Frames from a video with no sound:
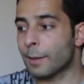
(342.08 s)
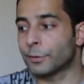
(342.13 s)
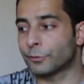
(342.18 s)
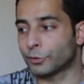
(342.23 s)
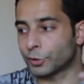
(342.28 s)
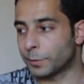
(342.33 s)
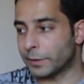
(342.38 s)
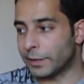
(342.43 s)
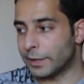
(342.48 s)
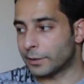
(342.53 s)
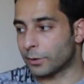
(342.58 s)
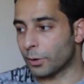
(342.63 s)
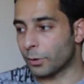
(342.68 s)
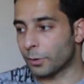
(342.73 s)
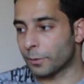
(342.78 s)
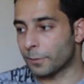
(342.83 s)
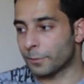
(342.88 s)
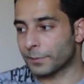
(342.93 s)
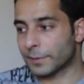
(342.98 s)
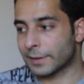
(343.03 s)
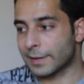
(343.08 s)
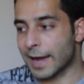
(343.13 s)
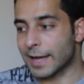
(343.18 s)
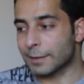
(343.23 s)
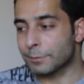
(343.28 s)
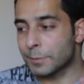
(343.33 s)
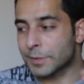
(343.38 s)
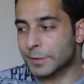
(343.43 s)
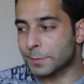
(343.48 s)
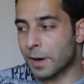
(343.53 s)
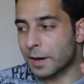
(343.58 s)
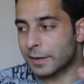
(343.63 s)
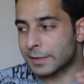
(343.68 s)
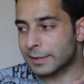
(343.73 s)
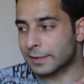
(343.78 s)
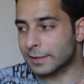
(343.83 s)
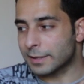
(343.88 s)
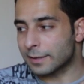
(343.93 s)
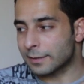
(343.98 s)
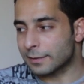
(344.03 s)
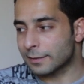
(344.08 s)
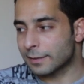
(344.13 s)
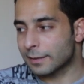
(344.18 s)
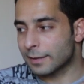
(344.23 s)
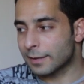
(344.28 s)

عم يفوت بالايكو لاحظ بمسبار صغير